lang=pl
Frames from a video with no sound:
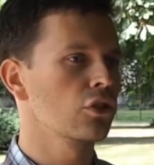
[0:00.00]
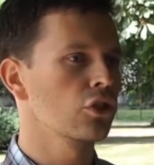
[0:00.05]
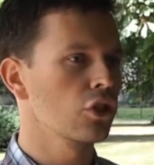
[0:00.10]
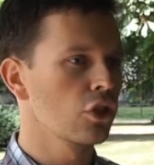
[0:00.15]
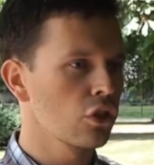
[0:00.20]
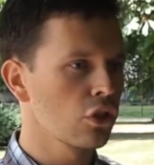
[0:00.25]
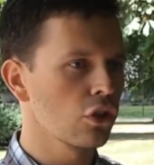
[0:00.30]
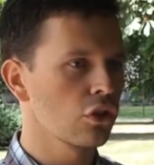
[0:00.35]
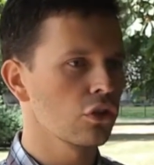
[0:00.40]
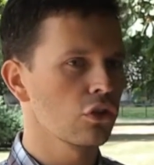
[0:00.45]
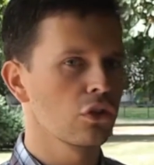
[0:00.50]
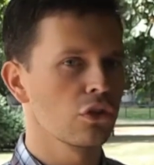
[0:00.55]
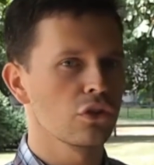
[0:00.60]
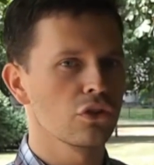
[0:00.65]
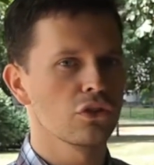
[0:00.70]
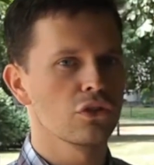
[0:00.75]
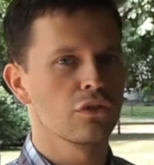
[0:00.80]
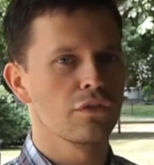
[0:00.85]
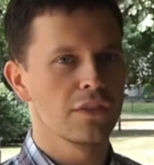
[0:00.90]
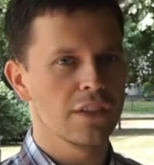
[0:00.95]

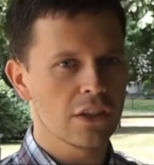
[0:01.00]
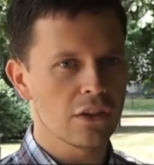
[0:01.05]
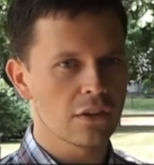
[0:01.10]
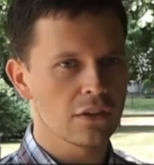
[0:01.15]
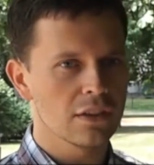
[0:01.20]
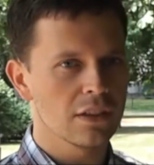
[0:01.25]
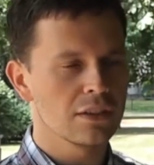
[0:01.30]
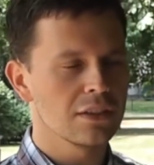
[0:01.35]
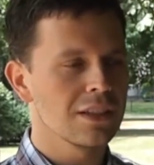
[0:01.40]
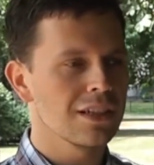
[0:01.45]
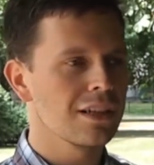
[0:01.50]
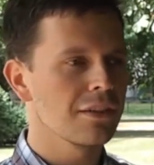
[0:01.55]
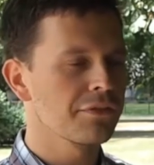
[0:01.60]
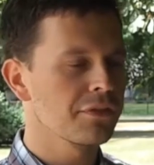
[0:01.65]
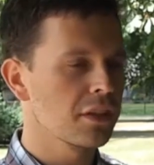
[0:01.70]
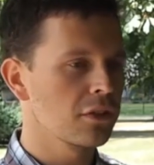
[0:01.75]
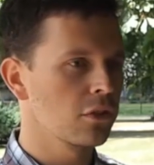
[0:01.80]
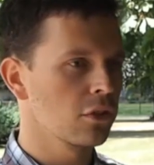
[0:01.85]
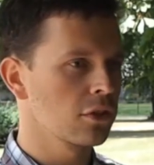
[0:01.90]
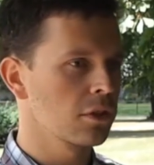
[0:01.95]
trzykrotność wynagrodzenia w
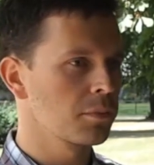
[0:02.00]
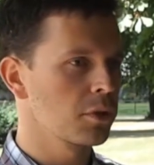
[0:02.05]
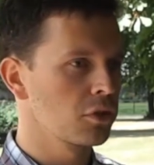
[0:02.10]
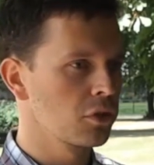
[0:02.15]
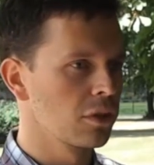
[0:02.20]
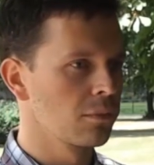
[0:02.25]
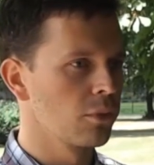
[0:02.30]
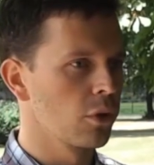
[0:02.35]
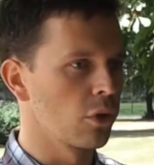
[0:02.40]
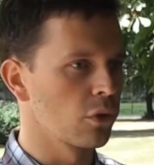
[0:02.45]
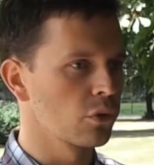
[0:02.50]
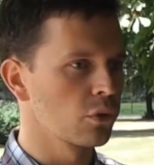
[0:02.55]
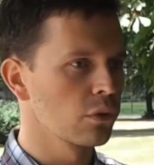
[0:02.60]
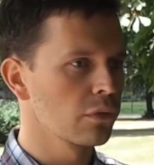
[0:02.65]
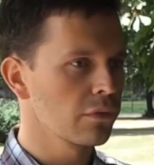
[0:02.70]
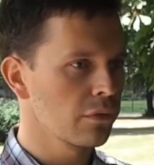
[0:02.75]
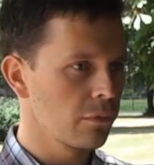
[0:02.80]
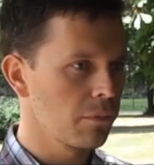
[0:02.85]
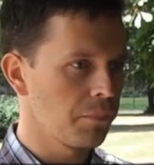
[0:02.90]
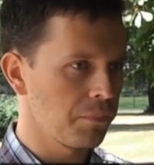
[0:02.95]
sektorze przedsiębiorców.